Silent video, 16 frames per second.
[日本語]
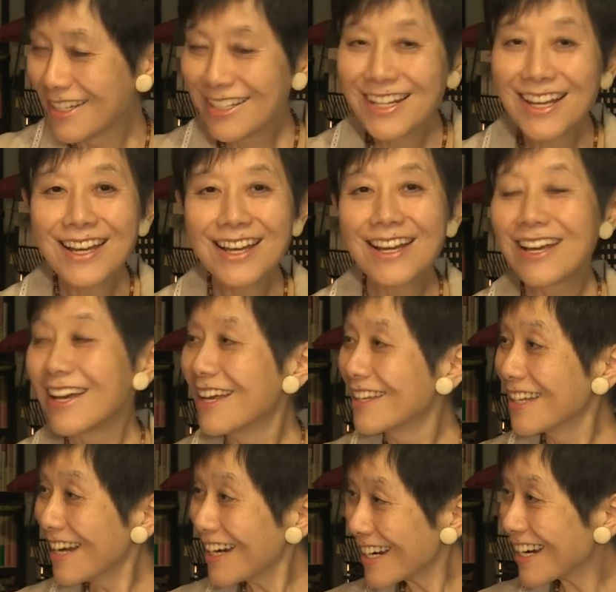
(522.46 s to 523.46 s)
で
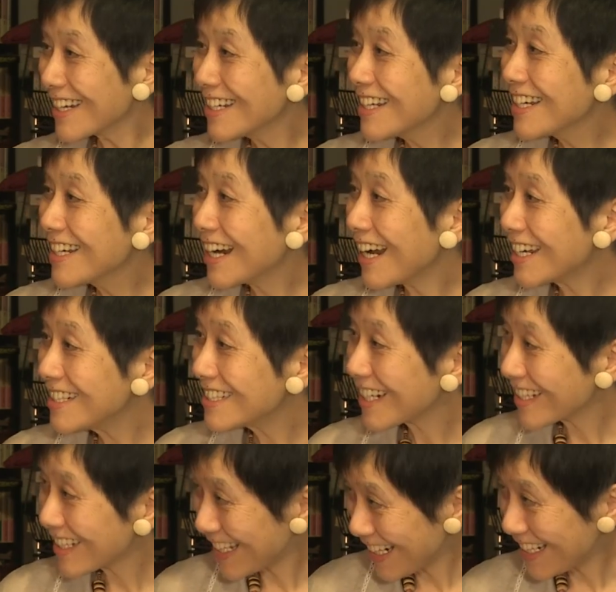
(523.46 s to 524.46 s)
なんか意外
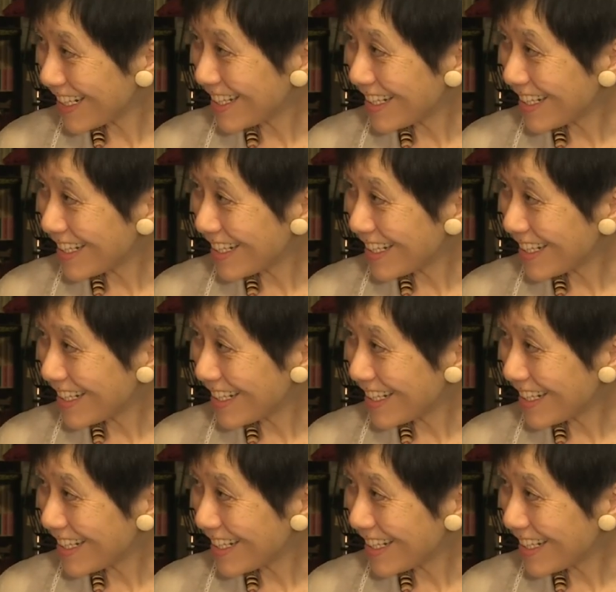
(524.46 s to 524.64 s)
じゃない？